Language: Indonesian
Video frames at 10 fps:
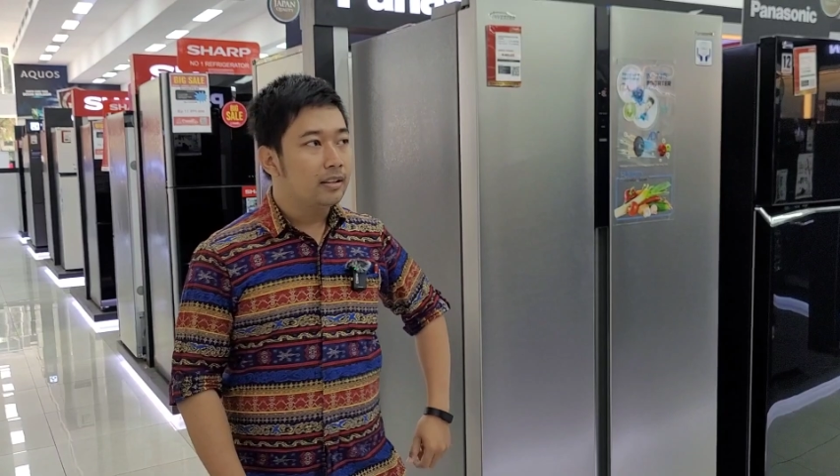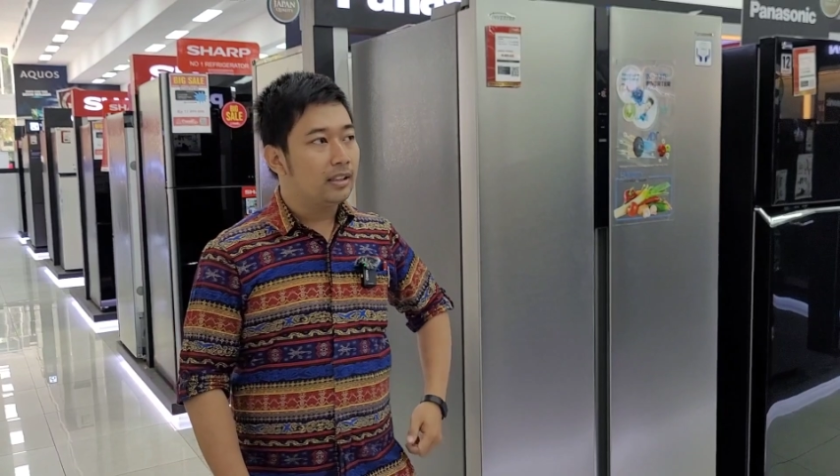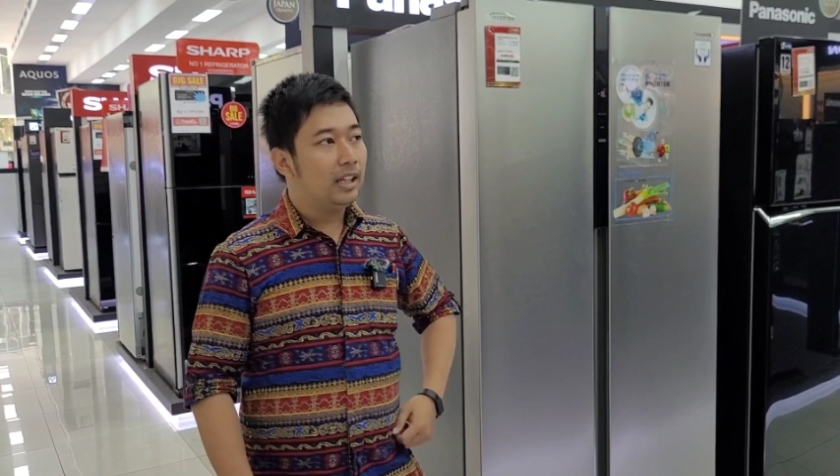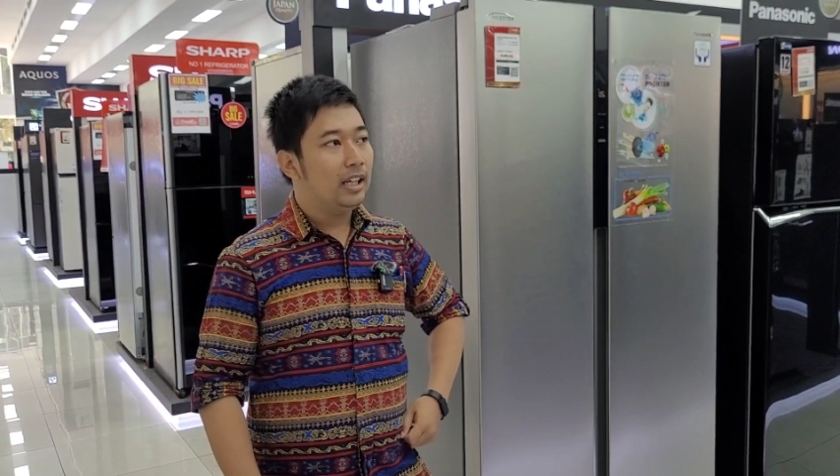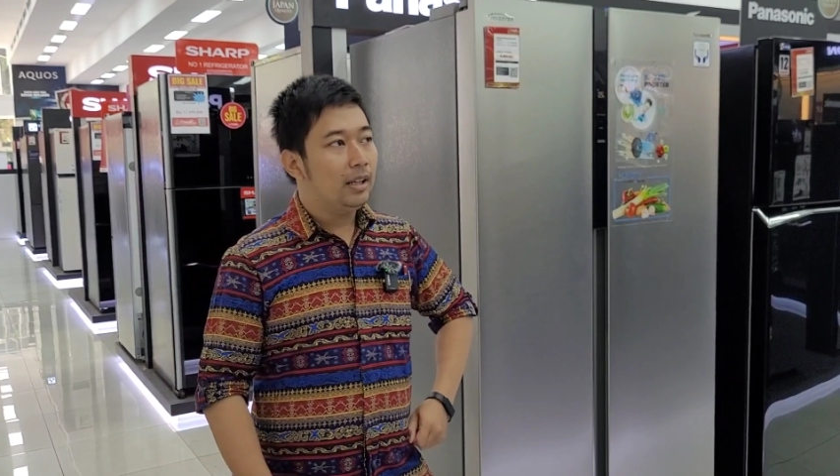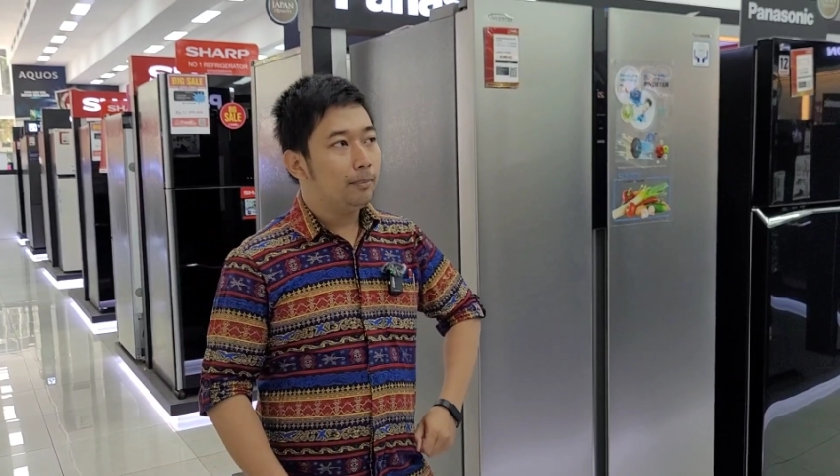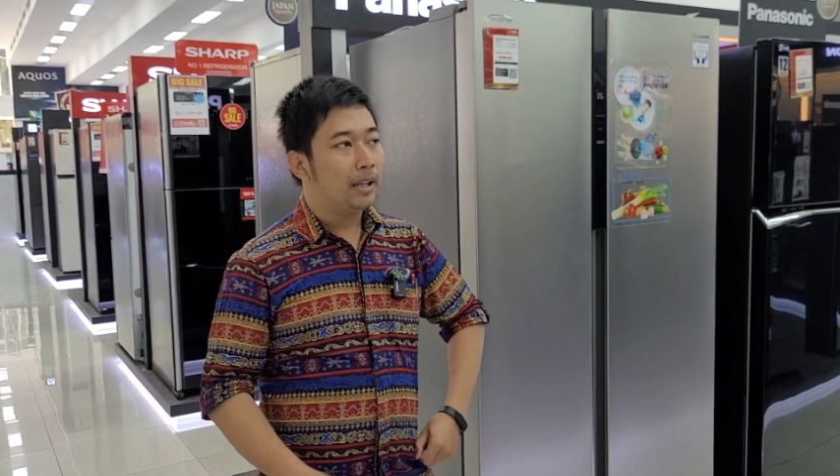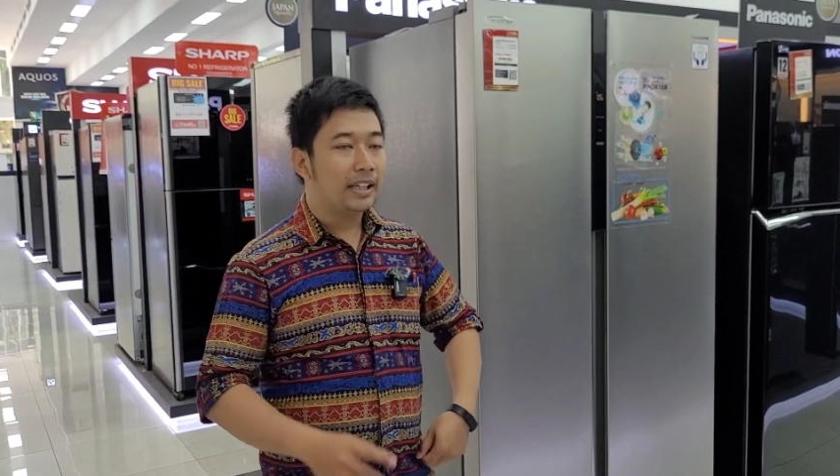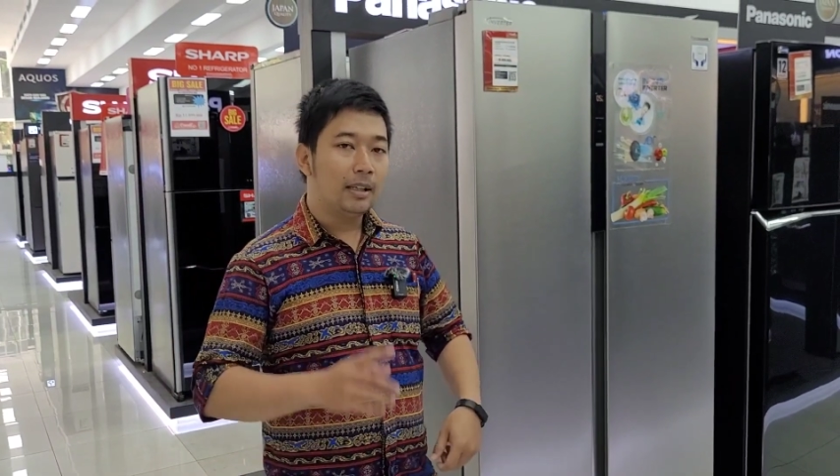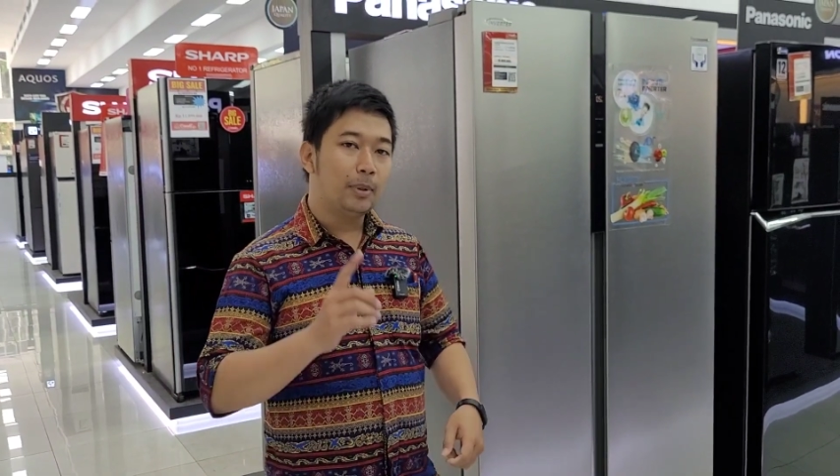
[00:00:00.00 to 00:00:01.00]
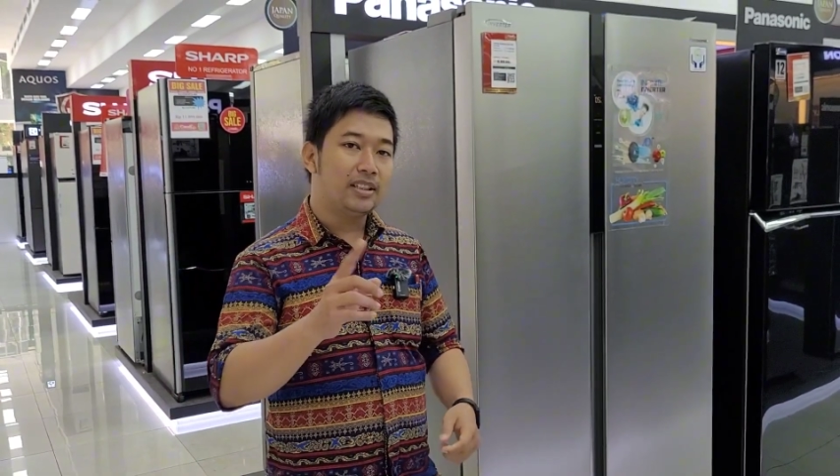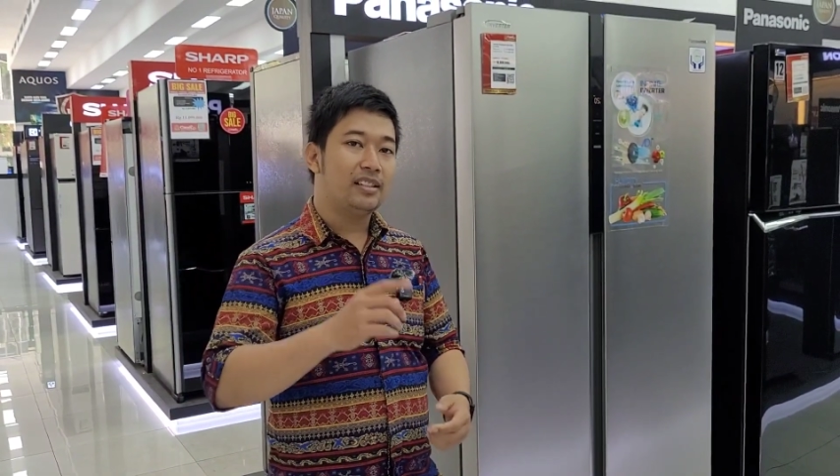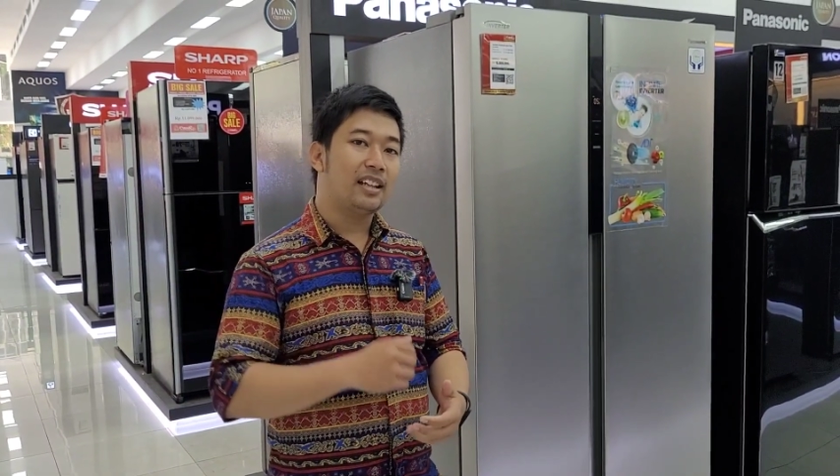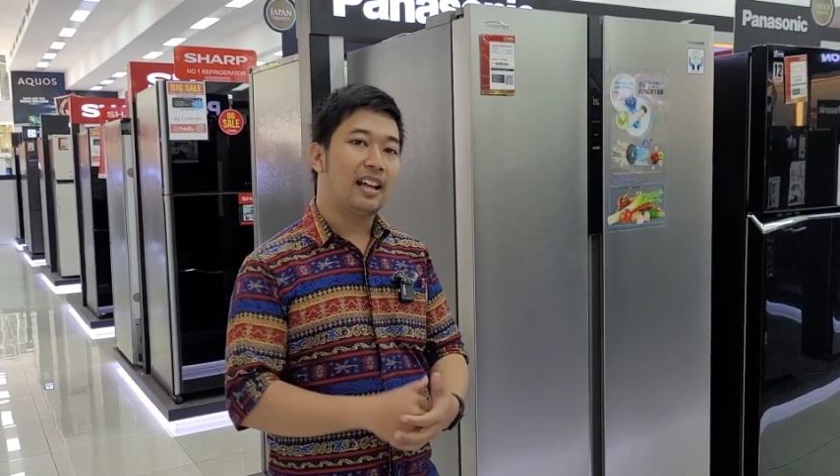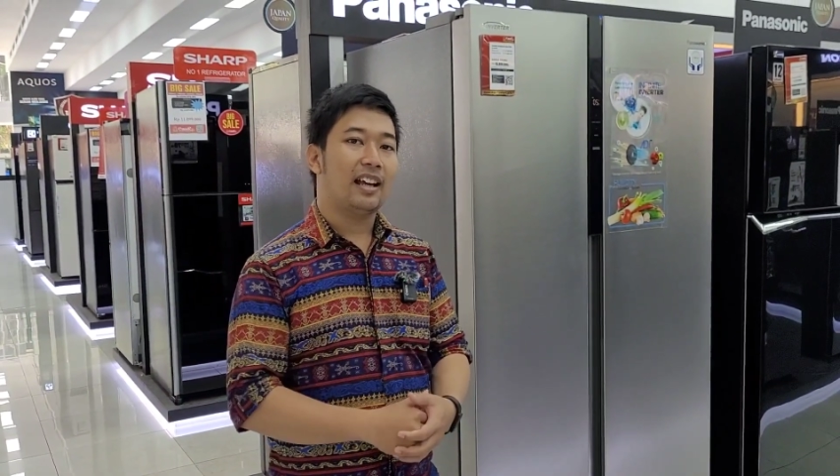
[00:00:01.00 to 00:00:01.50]
Jadi bagi
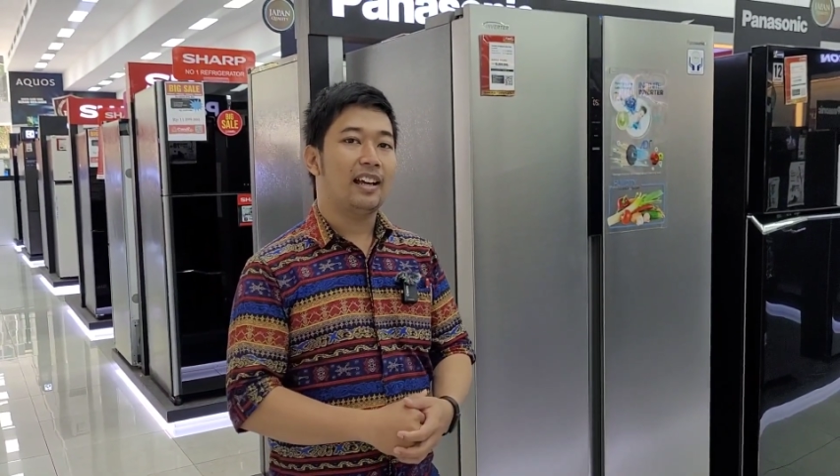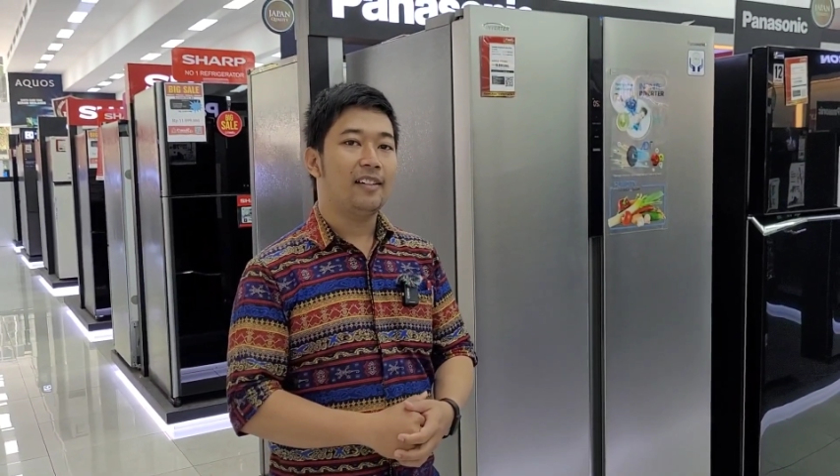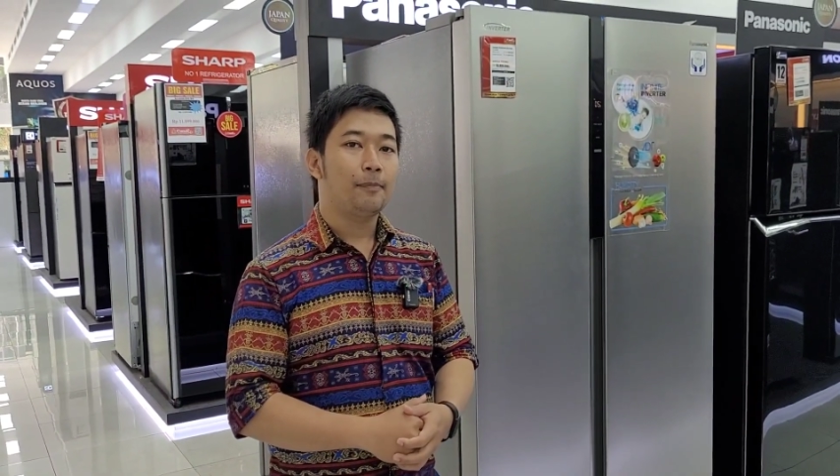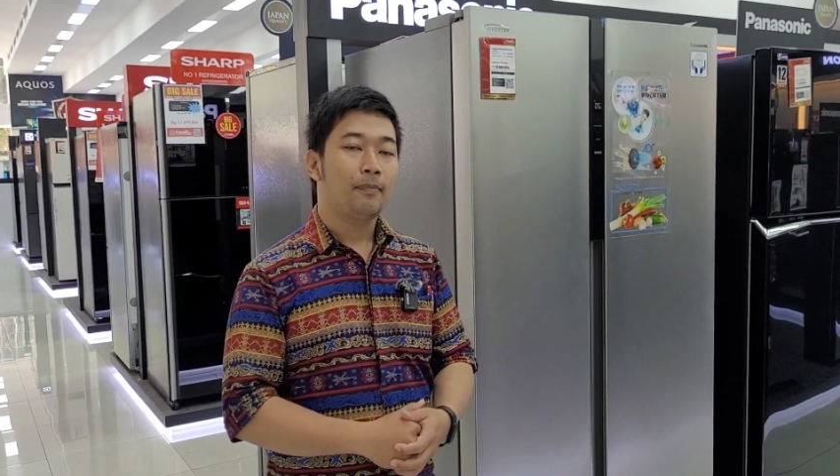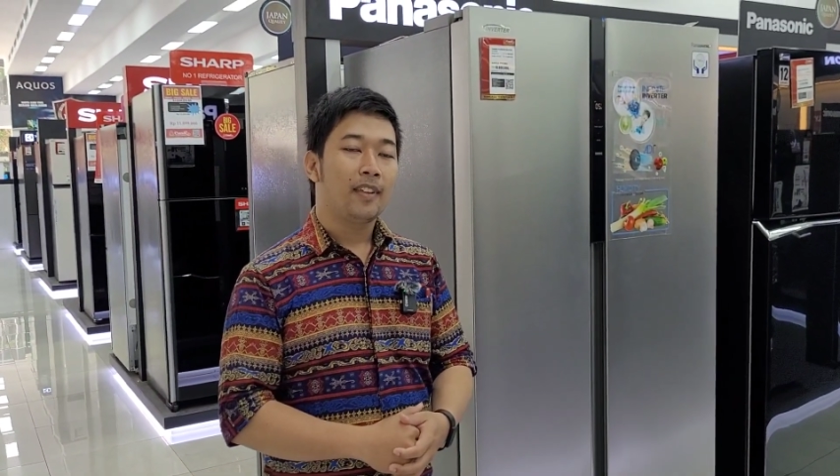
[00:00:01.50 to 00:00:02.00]
pecinta